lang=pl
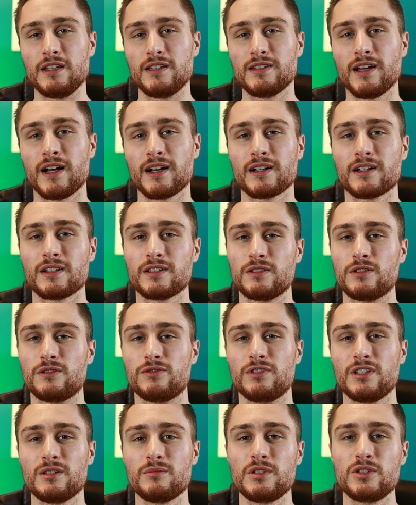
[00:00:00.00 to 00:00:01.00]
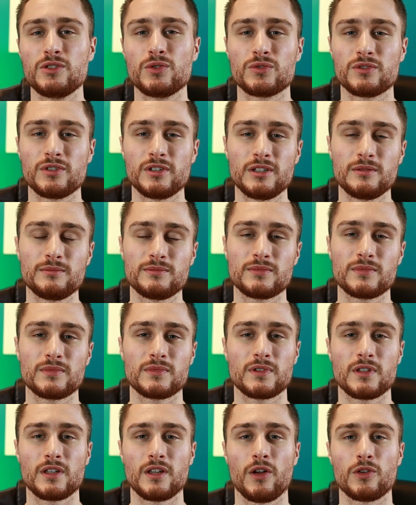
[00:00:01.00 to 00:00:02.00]
I tak dwie minuty
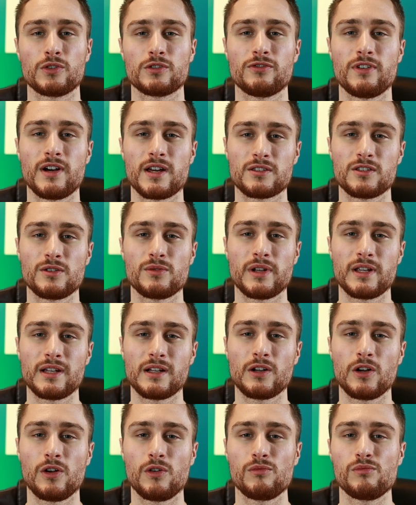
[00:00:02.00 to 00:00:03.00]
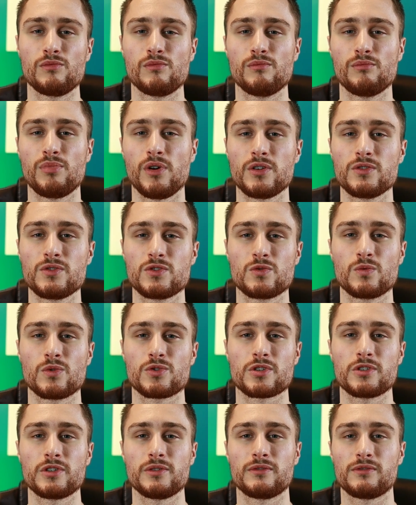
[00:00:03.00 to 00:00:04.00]
otwartą ręką bądź
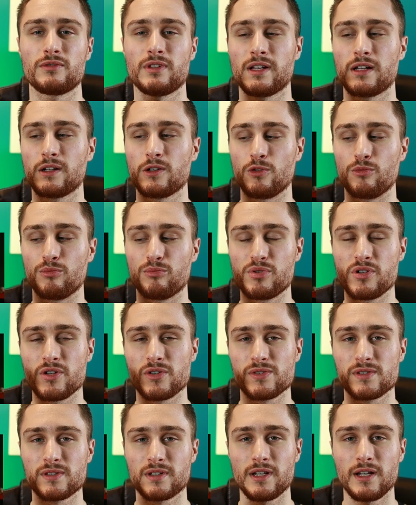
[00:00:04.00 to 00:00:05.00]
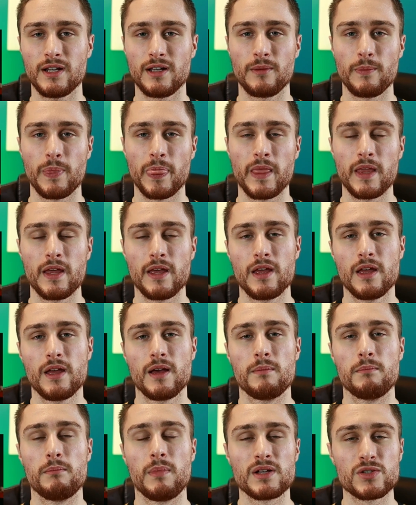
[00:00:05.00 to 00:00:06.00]
złożoną w lekką piąstkę
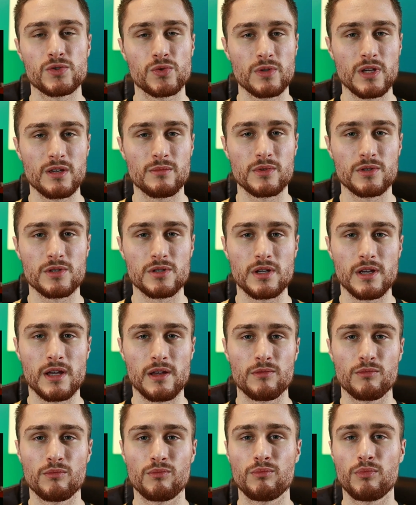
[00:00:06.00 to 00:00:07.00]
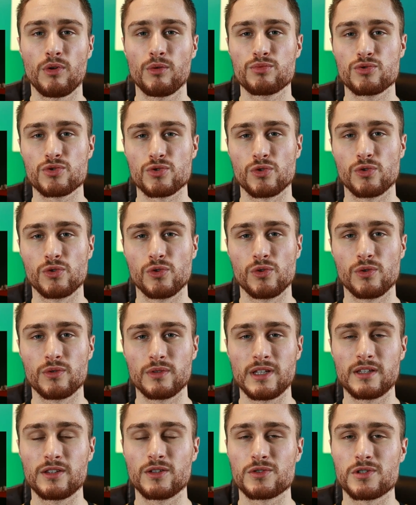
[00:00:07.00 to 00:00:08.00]
masujemy się po brzuchu,
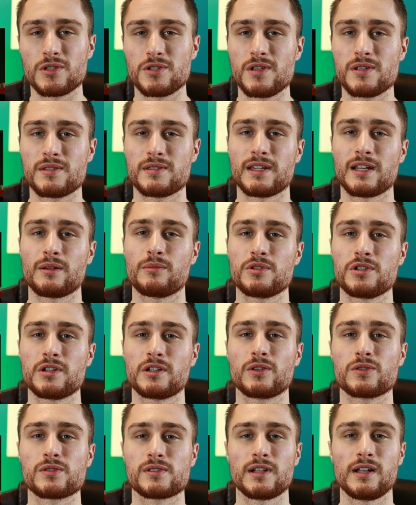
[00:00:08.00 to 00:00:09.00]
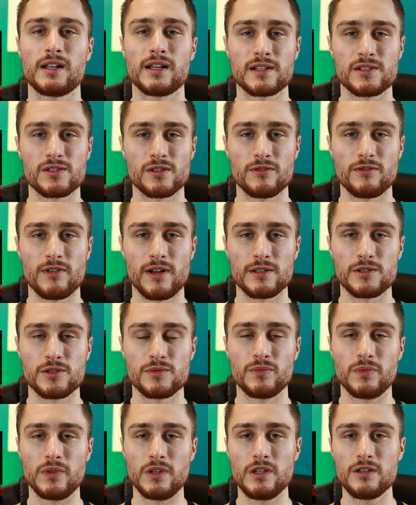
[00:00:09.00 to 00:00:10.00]
jednocześnie staramy się go
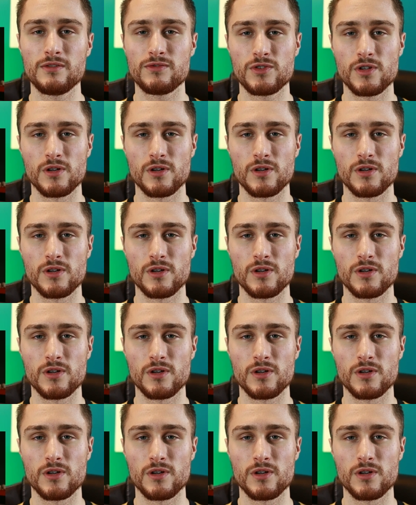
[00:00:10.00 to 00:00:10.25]
zrelaksować, nie